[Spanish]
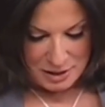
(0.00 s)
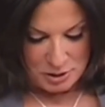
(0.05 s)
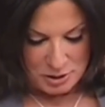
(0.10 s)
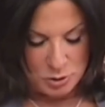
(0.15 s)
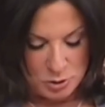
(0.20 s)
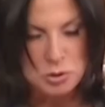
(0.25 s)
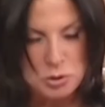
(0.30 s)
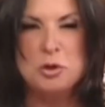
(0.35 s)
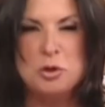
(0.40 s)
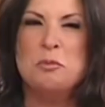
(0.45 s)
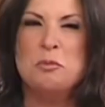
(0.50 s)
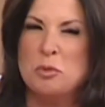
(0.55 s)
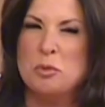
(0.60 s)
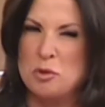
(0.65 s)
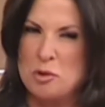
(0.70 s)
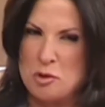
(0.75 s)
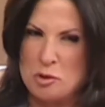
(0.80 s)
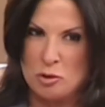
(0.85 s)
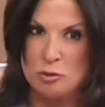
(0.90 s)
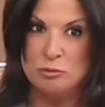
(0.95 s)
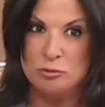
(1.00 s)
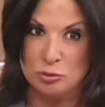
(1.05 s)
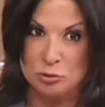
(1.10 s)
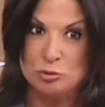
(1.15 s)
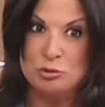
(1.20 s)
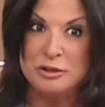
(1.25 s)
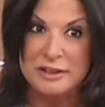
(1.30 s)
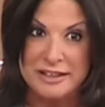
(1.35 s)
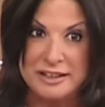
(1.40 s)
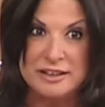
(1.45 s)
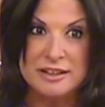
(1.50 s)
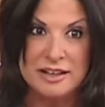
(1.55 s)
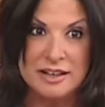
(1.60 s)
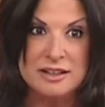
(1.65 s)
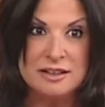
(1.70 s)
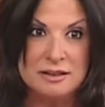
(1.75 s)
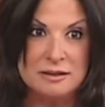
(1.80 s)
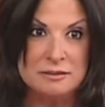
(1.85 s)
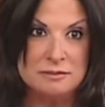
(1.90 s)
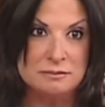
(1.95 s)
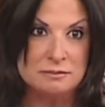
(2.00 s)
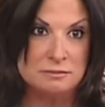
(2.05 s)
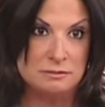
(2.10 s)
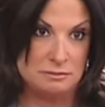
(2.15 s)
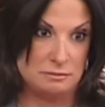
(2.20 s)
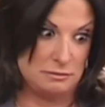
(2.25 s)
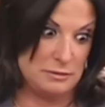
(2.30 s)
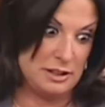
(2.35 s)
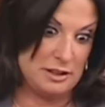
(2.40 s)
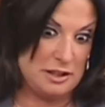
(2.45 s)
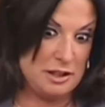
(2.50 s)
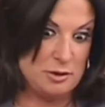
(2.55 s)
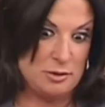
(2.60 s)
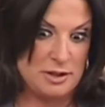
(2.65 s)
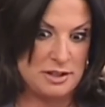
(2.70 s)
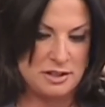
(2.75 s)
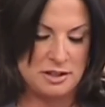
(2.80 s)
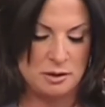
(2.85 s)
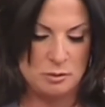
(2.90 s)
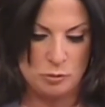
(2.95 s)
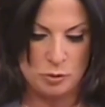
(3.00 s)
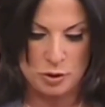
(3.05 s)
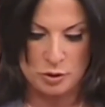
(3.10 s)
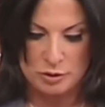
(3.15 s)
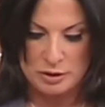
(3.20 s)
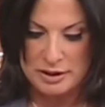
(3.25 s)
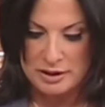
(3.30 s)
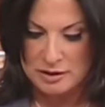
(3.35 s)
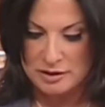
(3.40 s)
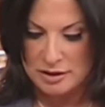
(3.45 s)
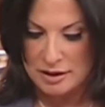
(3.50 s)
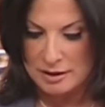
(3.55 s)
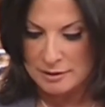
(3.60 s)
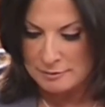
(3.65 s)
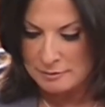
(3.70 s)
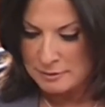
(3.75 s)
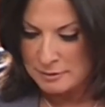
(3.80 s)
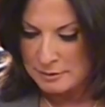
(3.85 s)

Yo estoy un poco confundida, les tengo que ser muy honesta.